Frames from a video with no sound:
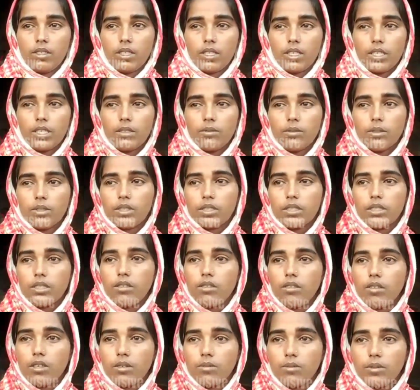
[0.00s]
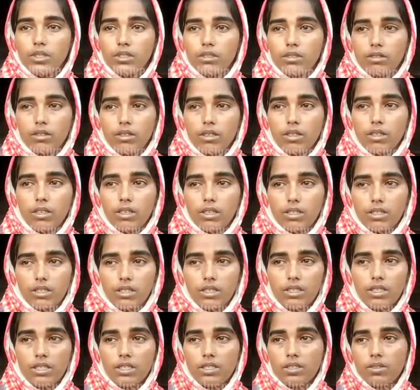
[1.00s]
এখানে আমার ছিল আমি
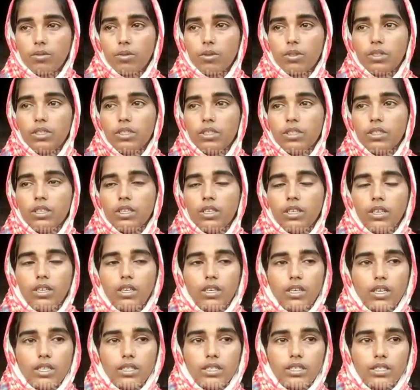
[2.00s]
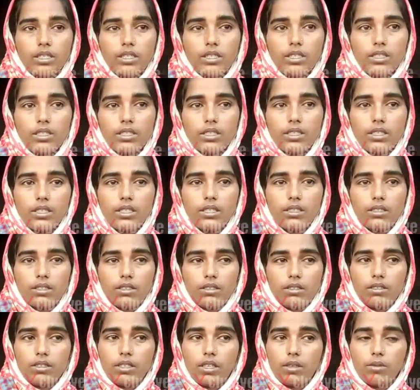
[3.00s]
আইসিডিএস করি আইসিডিএসের
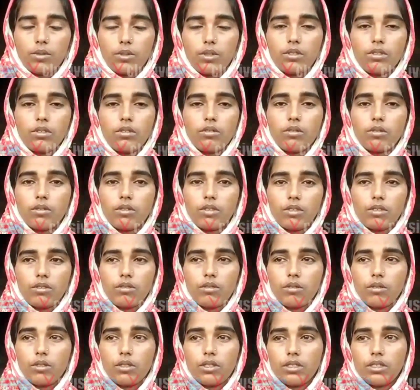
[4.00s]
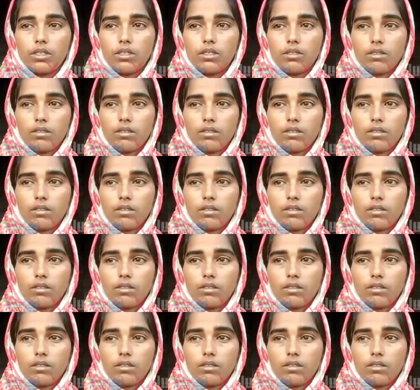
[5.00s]
যাবতীয় তথ্য